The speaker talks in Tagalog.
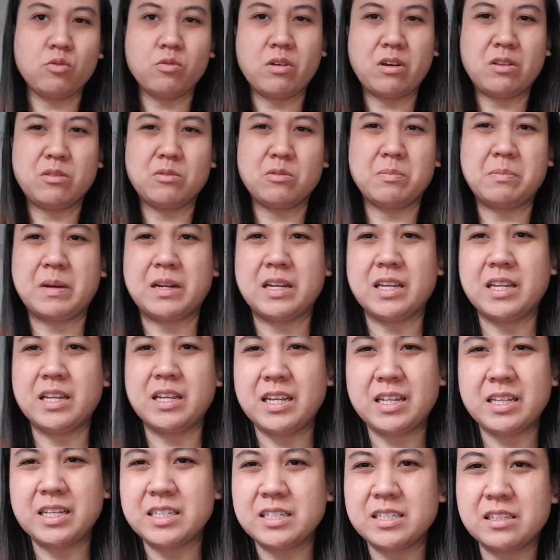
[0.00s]
kung anong
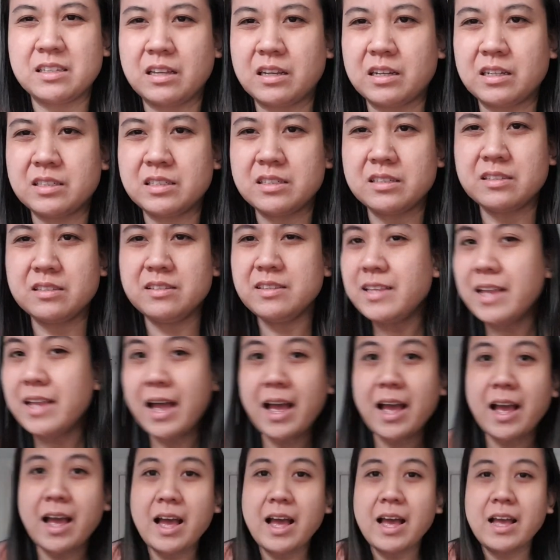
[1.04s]
paglinis ng
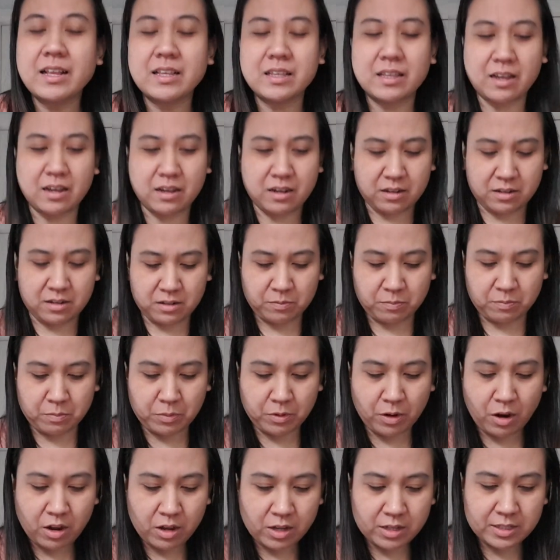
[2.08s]
isda, ng
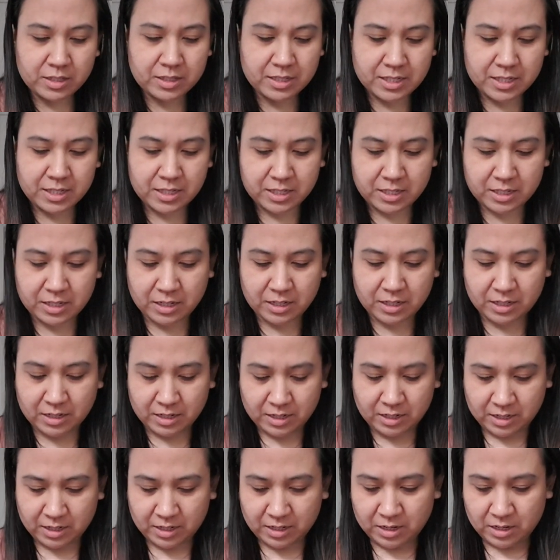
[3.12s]
prawns,
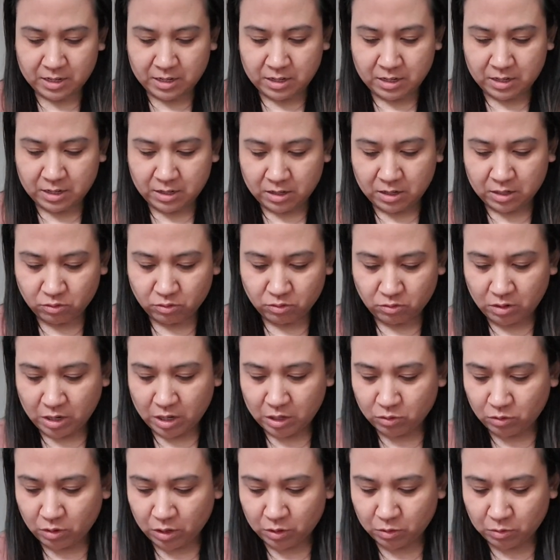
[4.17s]
kung
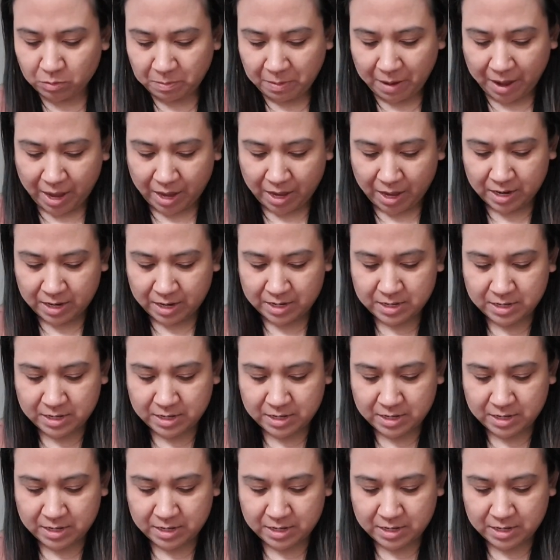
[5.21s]
ano-ano pa.